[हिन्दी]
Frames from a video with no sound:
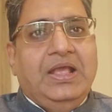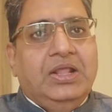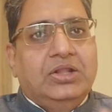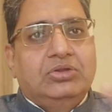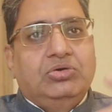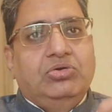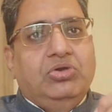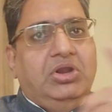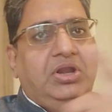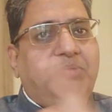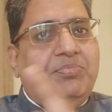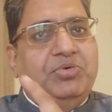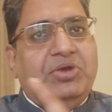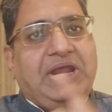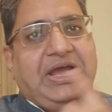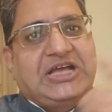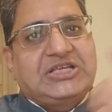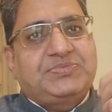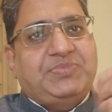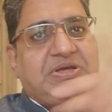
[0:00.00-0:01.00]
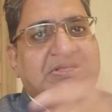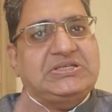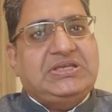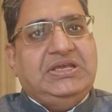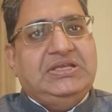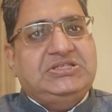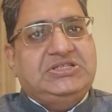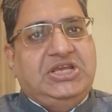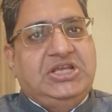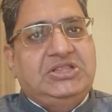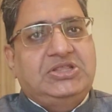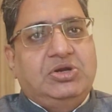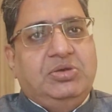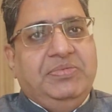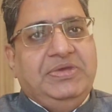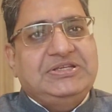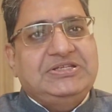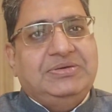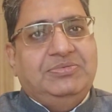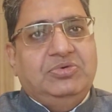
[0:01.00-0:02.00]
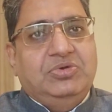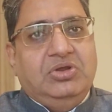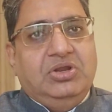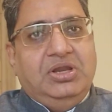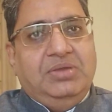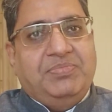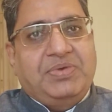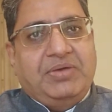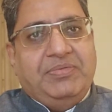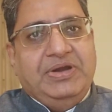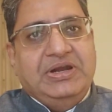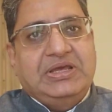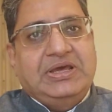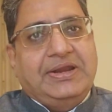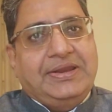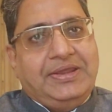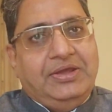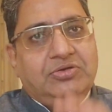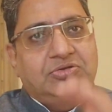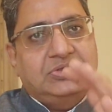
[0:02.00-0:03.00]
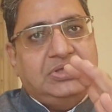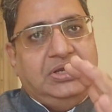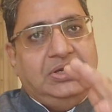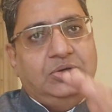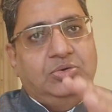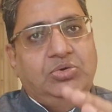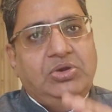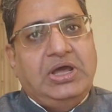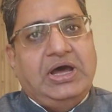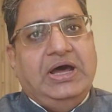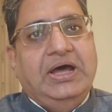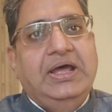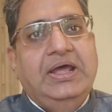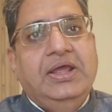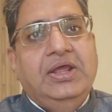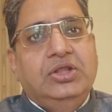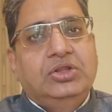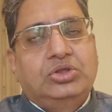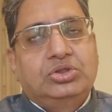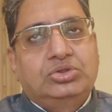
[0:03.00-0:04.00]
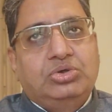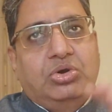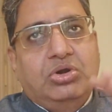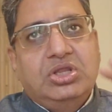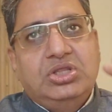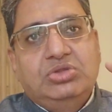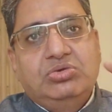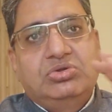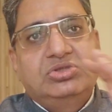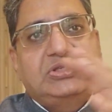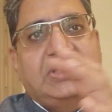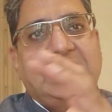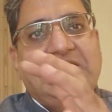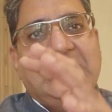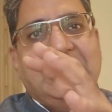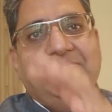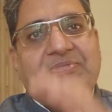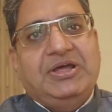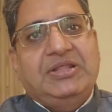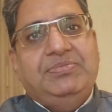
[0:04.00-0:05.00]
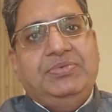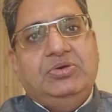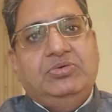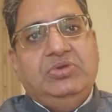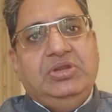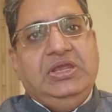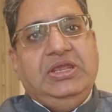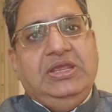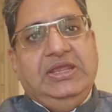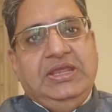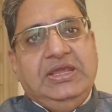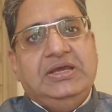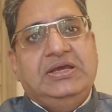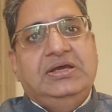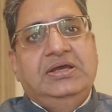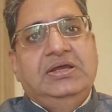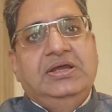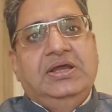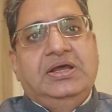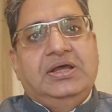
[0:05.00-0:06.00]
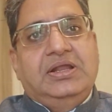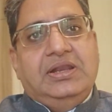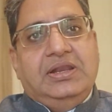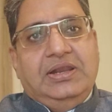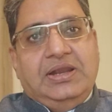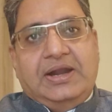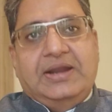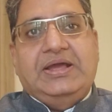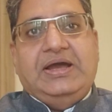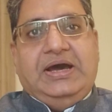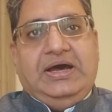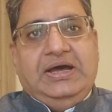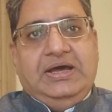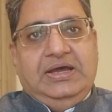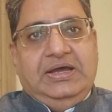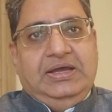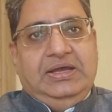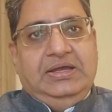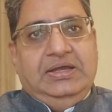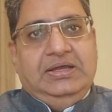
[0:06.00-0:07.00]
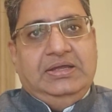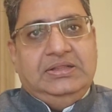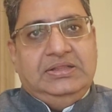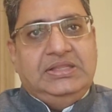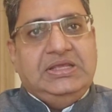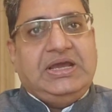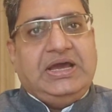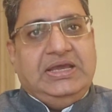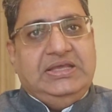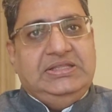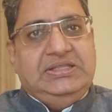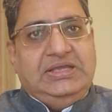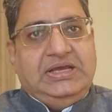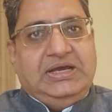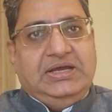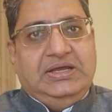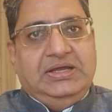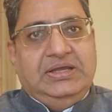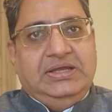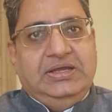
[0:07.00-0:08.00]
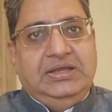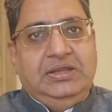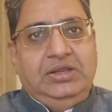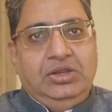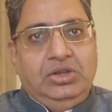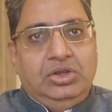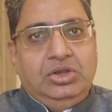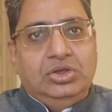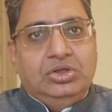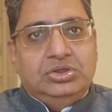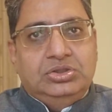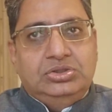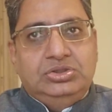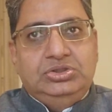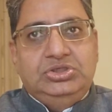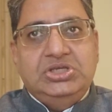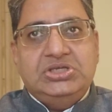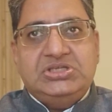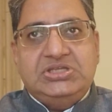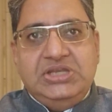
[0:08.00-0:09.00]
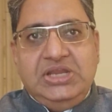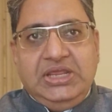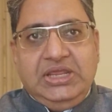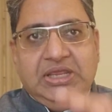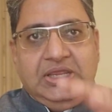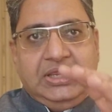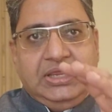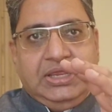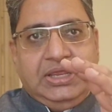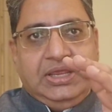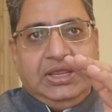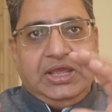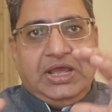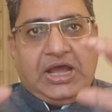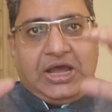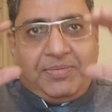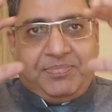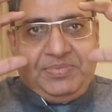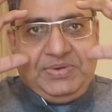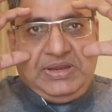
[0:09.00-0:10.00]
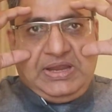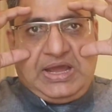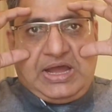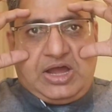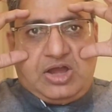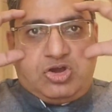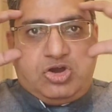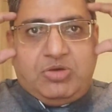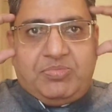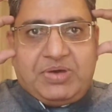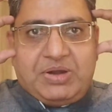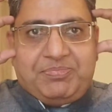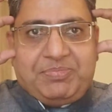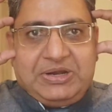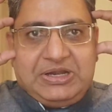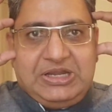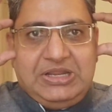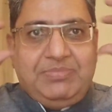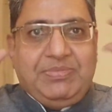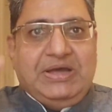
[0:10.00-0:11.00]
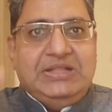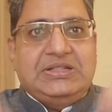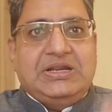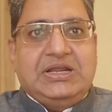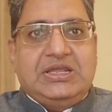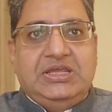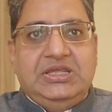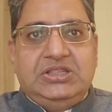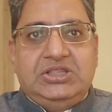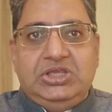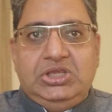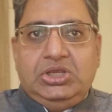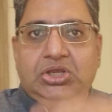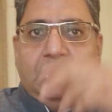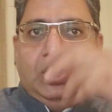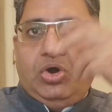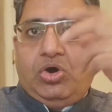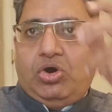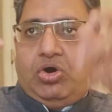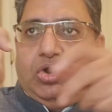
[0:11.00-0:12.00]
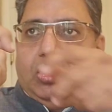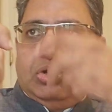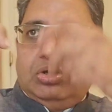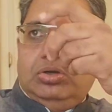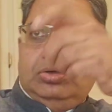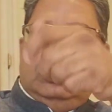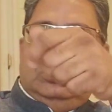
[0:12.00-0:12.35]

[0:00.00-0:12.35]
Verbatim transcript: तो उन्होंने पूरे आसपास के क्षेत्रों में जब उन्होंने भ्रमण करके उसे ढूंढा तो थोड़ी दूर जाने के बाद में उन्हें एक लड़का दिखाई दिया जिसने अपने आंखों पर पट्टी बांध रखी थी और